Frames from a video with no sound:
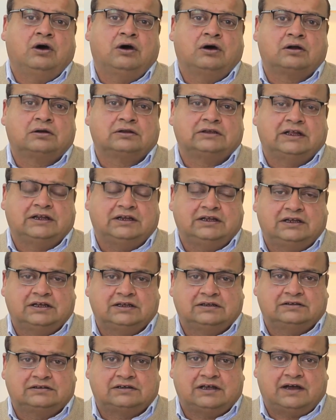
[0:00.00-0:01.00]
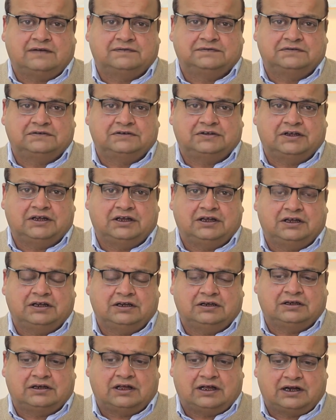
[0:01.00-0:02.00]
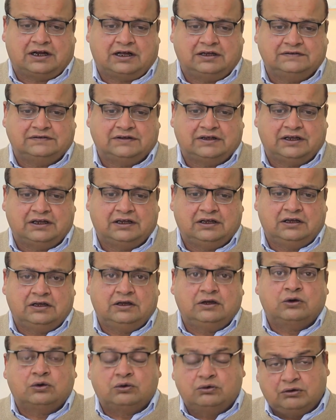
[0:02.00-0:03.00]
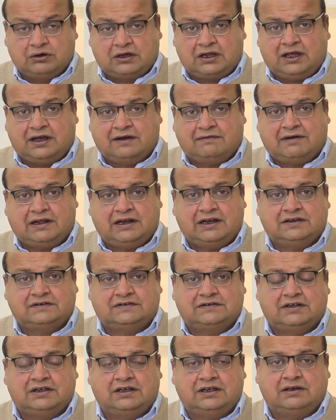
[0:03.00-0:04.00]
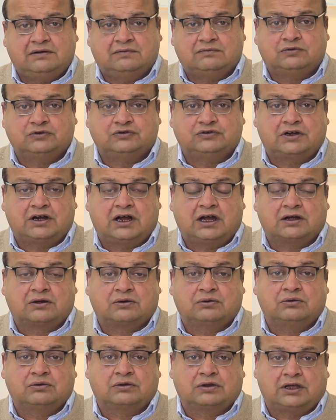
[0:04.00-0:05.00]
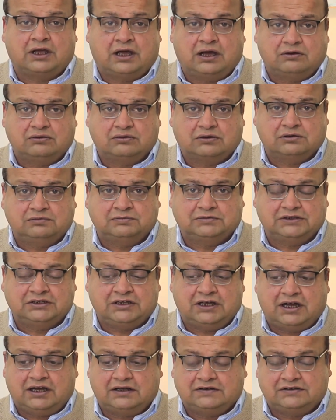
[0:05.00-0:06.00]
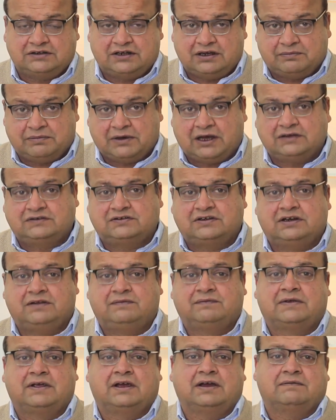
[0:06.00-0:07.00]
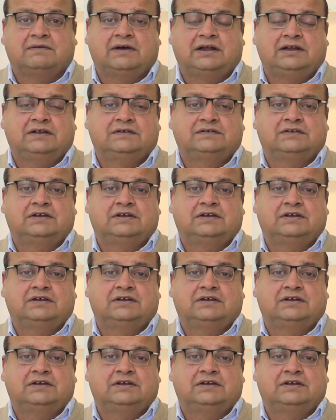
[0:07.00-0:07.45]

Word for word: और तहरीक इंसाफ से नाराज़ हैं उनके हवाले से वज़रा को क्या हुक्म दिया शहबाज शरीफ के हवाले